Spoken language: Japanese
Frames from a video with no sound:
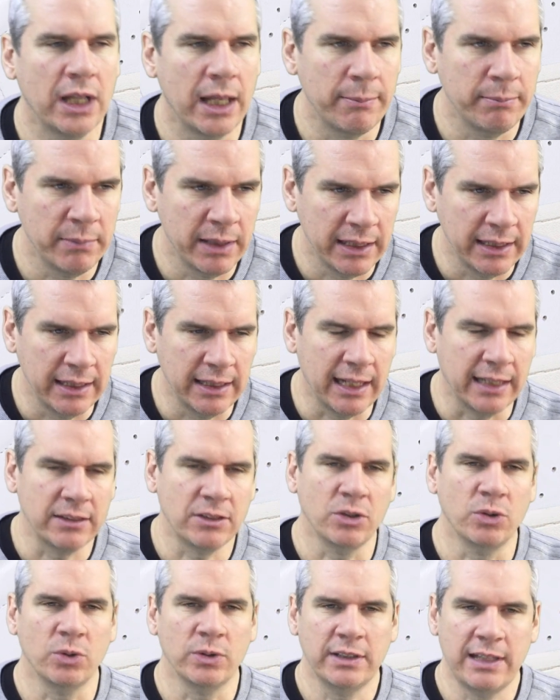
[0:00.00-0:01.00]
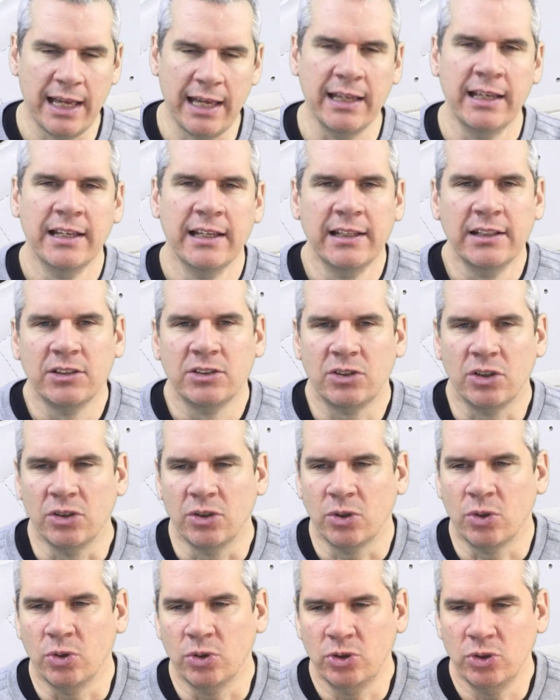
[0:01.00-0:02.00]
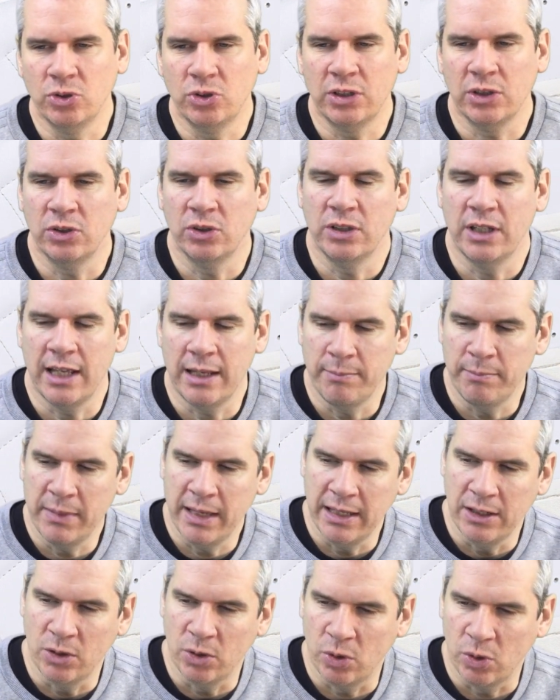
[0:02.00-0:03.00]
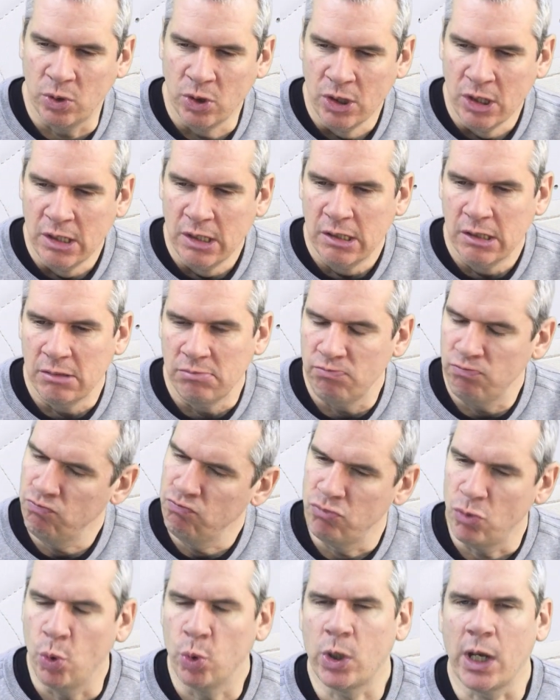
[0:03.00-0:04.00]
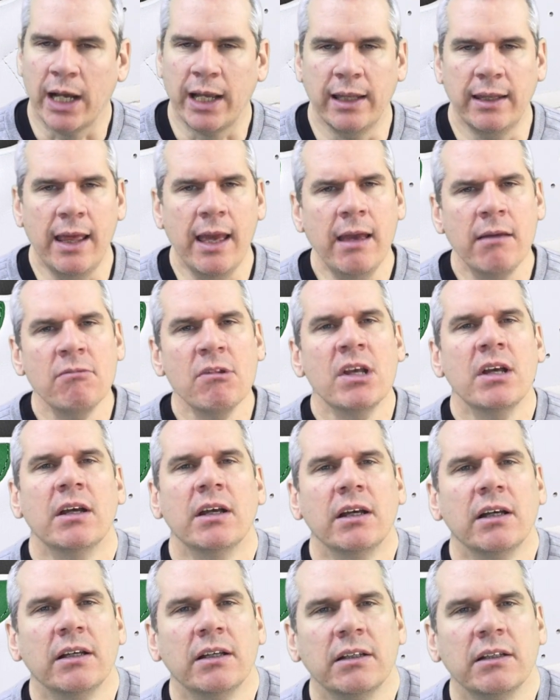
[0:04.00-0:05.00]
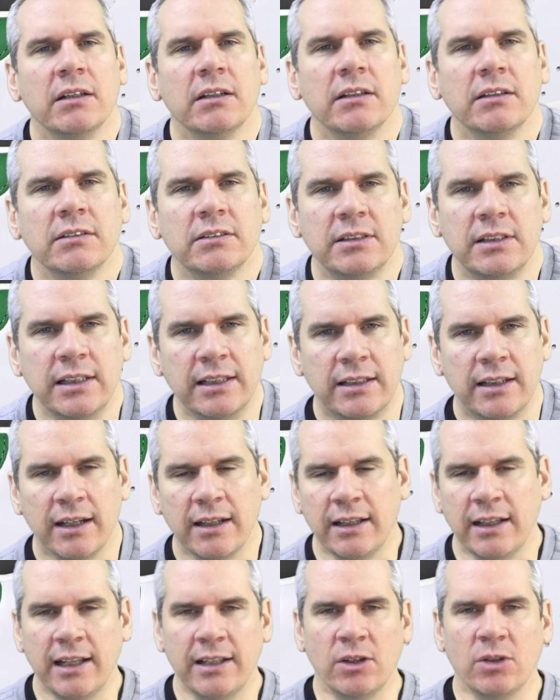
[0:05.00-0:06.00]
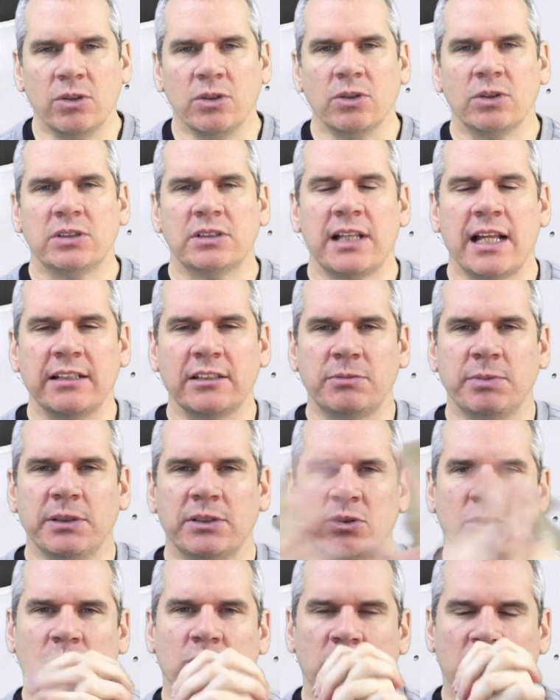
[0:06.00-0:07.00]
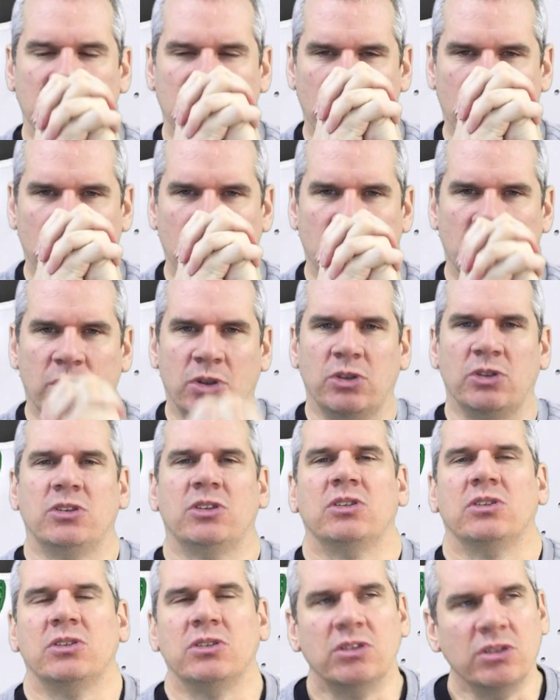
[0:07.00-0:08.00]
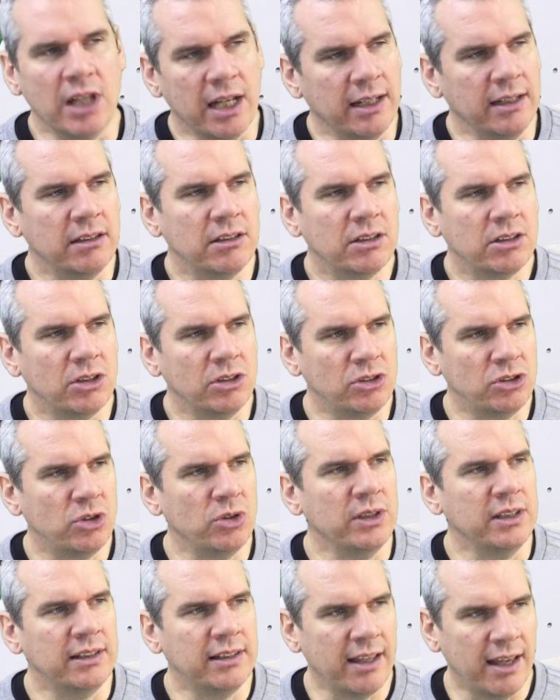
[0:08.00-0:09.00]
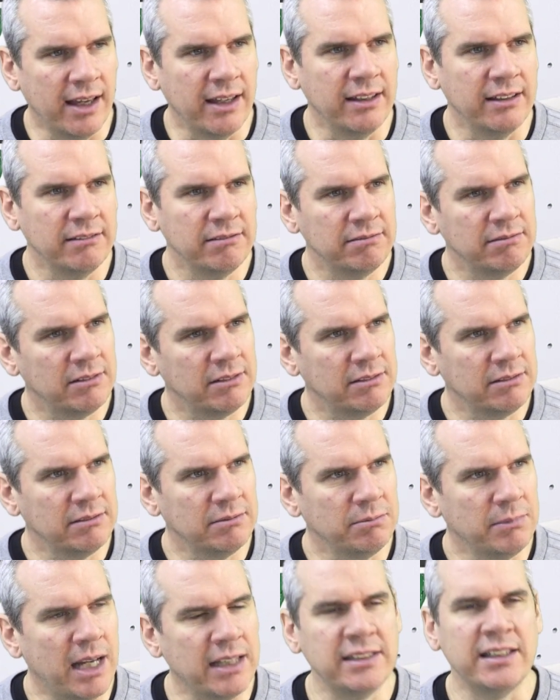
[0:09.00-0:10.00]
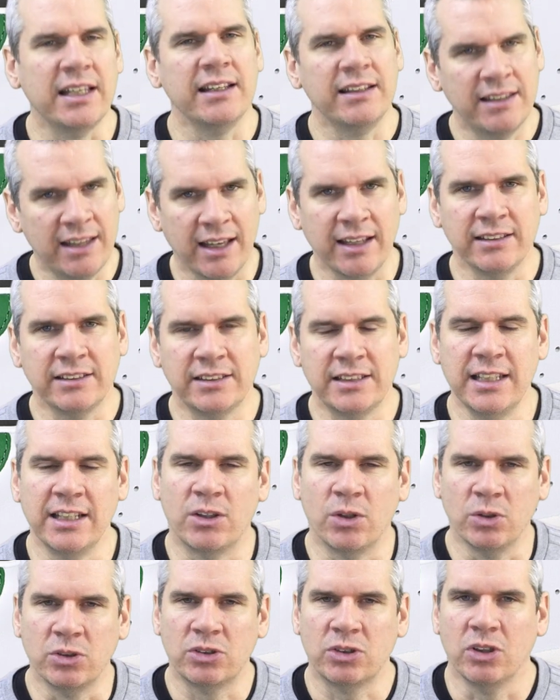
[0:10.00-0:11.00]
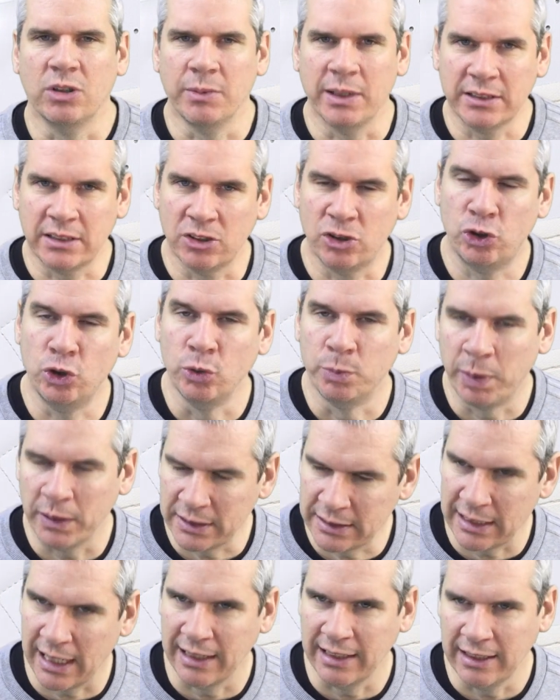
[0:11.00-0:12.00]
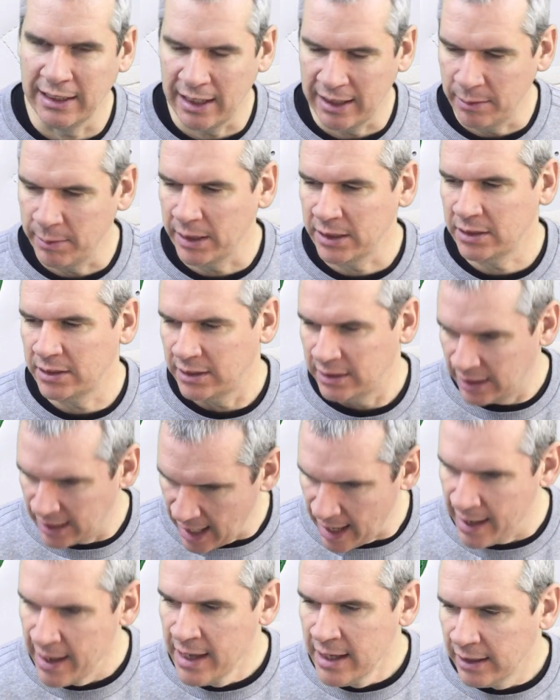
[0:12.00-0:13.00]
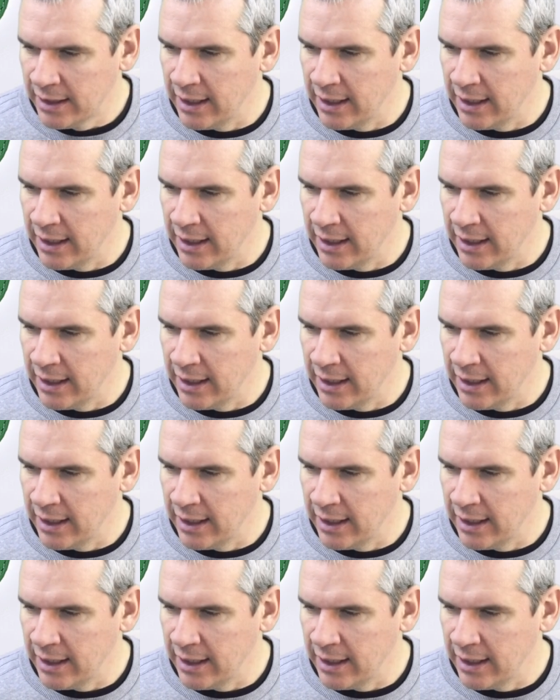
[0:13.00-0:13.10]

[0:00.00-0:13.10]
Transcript: 年目になったので、その50周年目の、おかげで、スニーカー、スタン・スミスとくっついて、混ぜてスニーカーを作りました。スーパースターになりました。で、